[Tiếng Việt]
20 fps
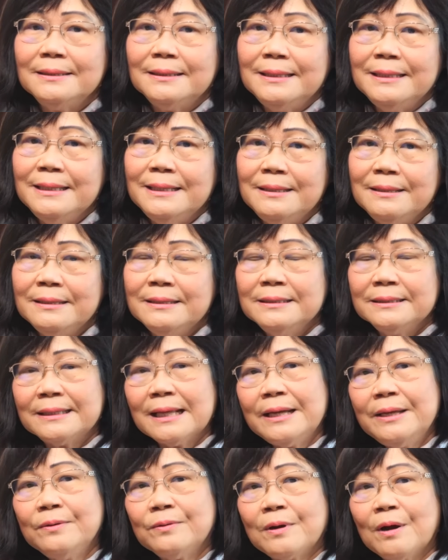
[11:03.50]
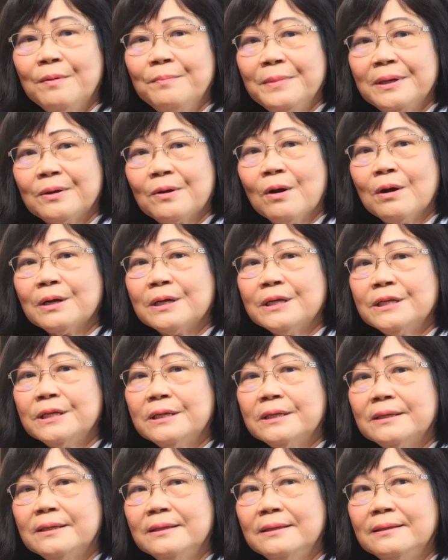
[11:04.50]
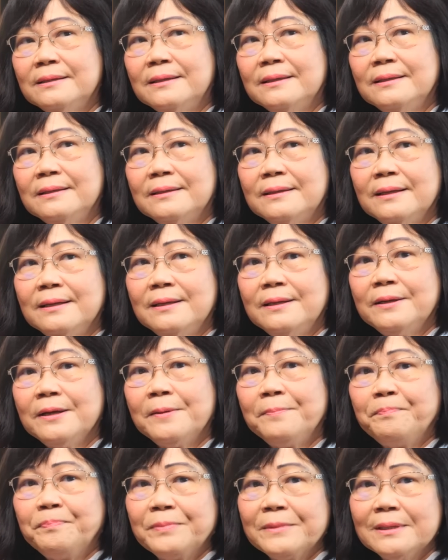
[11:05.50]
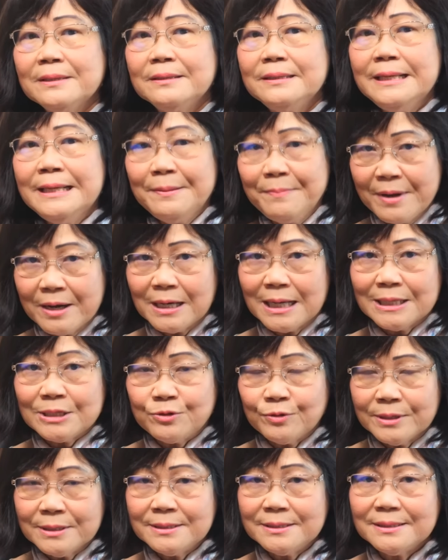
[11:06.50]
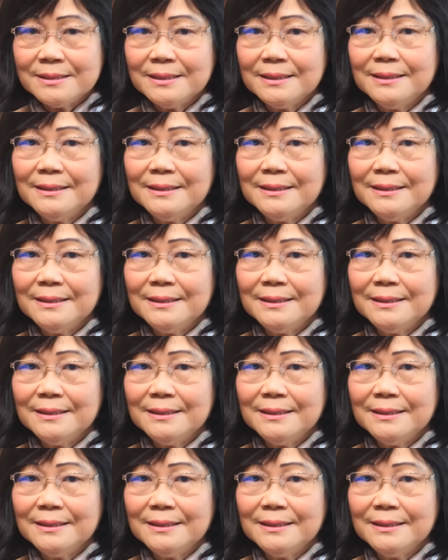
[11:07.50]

thì người ta yêu cầu mình có cái cái cái cái um, email address